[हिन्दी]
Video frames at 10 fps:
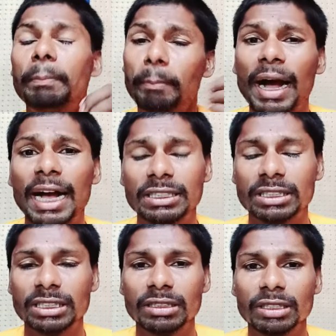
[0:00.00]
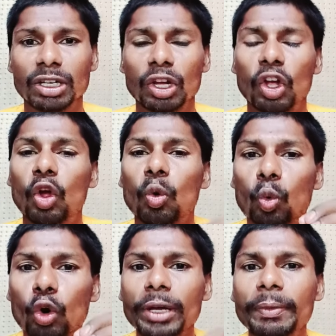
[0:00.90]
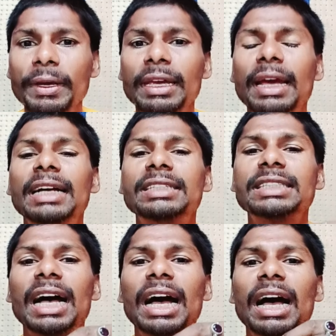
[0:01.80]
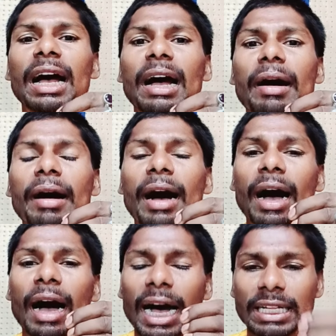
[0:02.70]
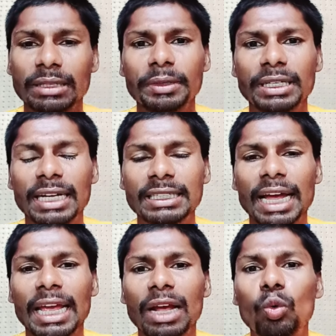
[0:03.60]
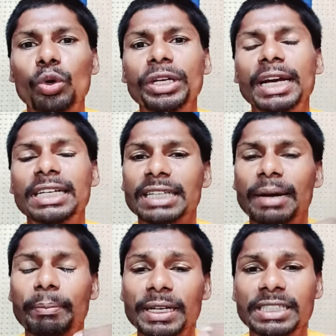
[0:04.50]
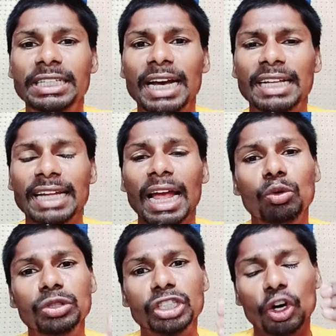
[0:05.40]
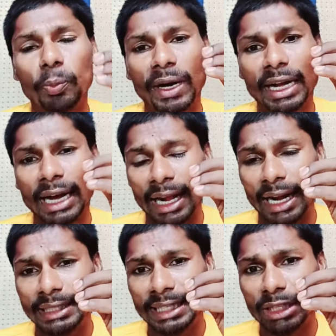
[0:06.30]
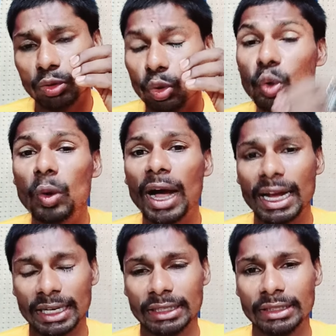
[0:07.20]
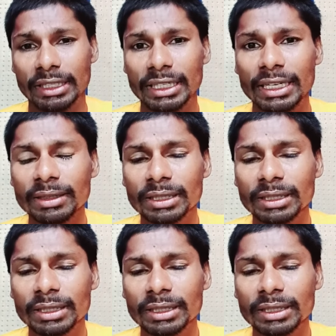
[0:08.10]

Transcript: पास कोई भी ऐसा आदमी आता है कोई ऐसा बच्चे आता है उसके ऊपर काला जादू हुआ है ठीक है